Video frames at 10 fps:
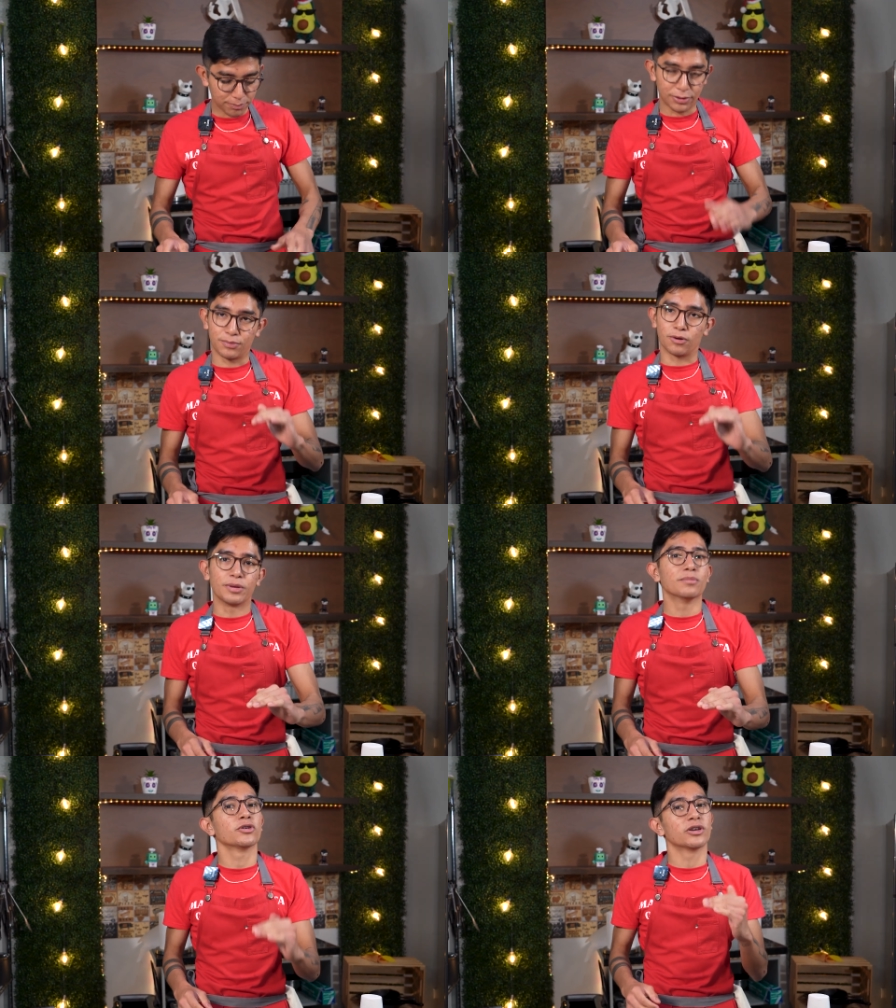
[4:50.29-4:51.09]
pero por lo
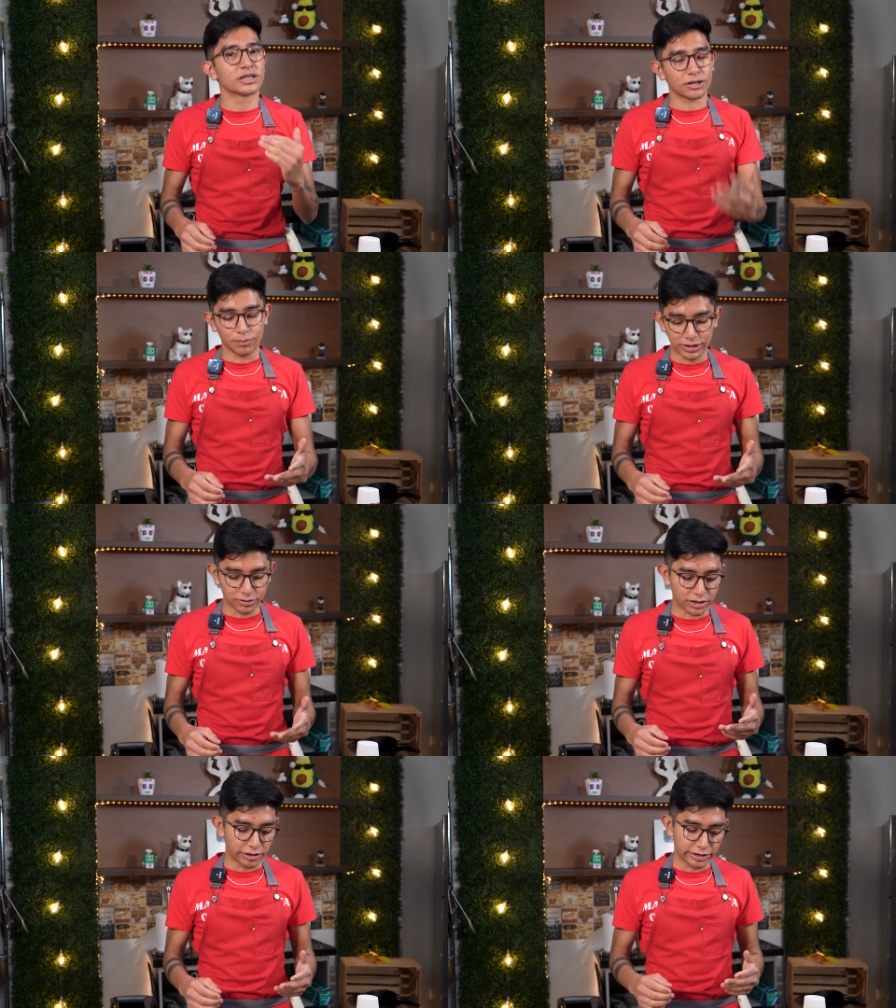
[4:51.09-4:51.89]
mismo yo les recomiendo
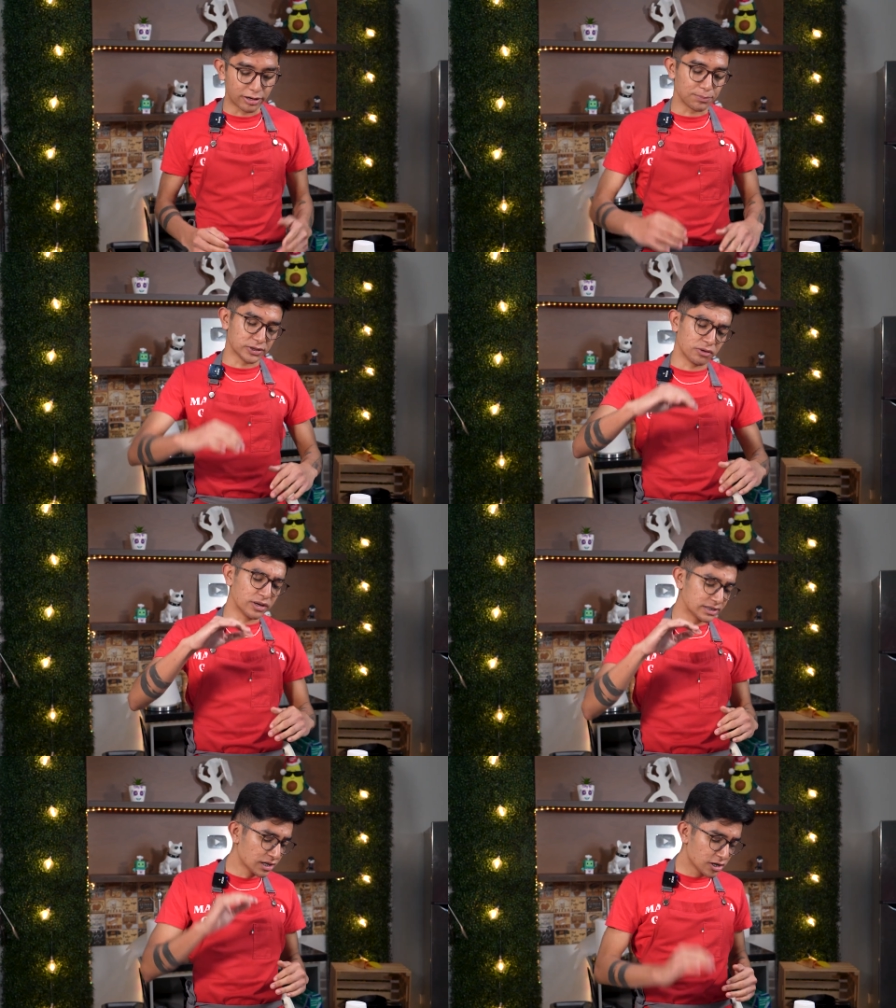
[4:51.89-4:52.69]
que lo dejen reposar
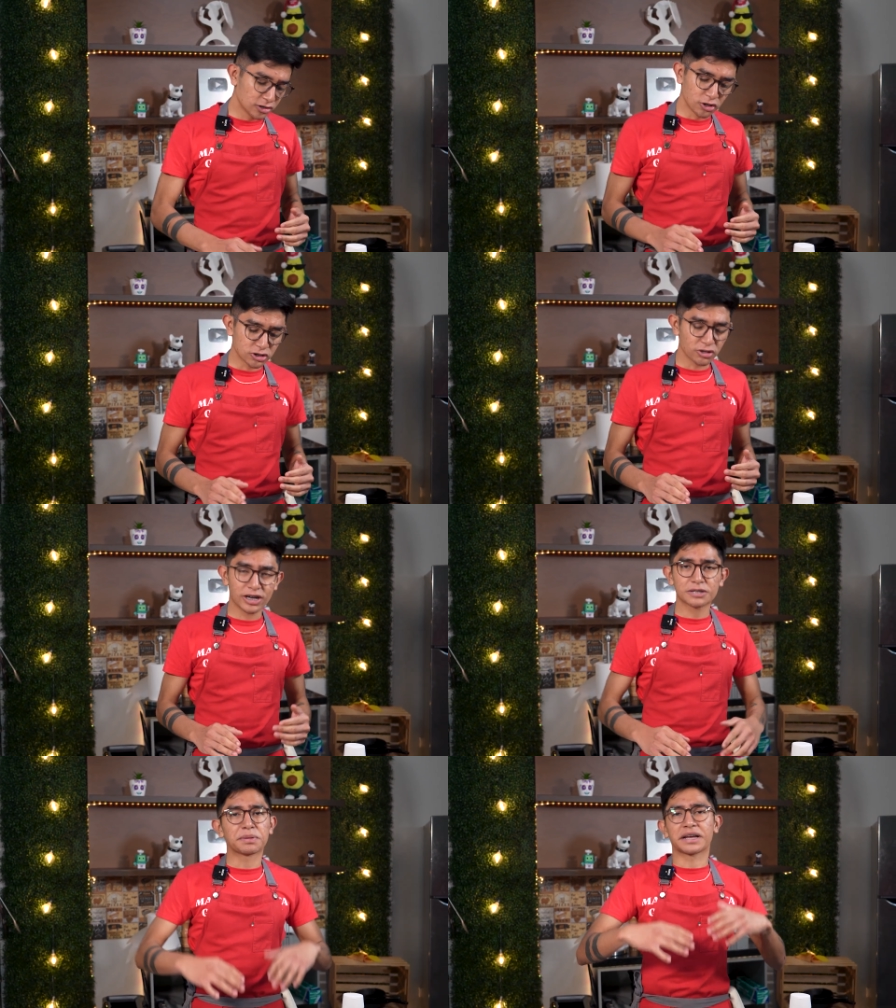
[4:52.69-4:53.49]
unas dos
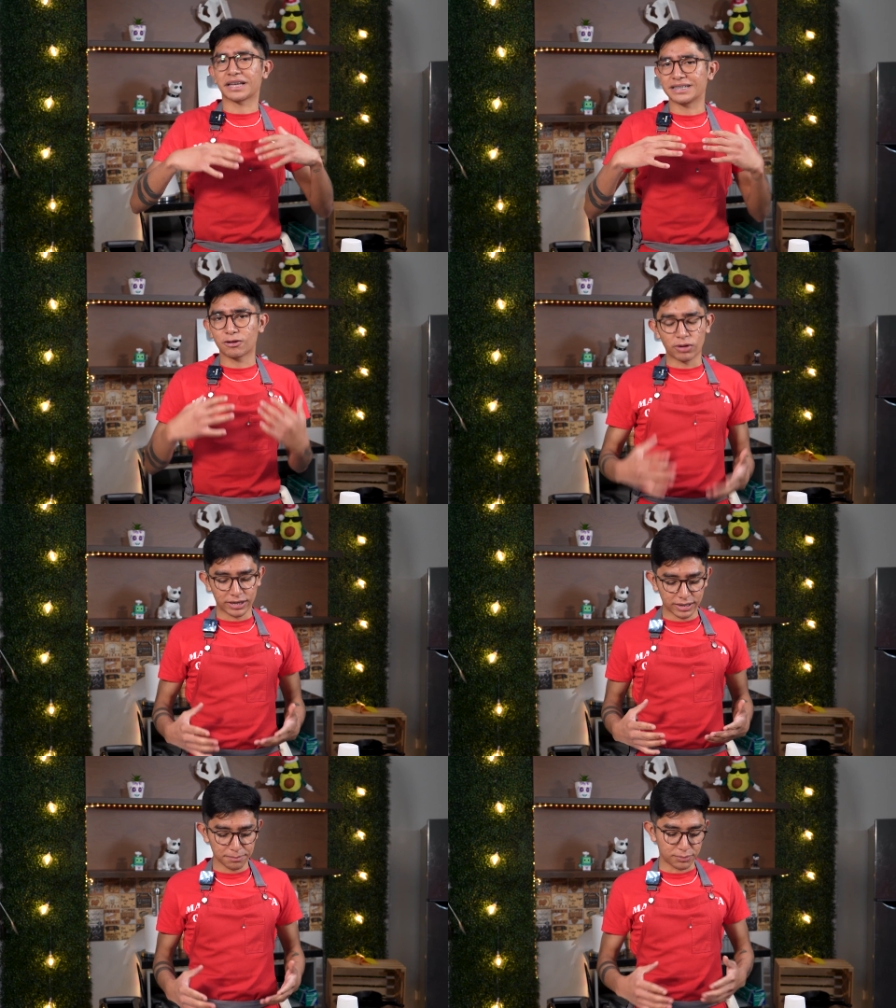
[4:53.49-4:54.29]
horas para que así cuaje,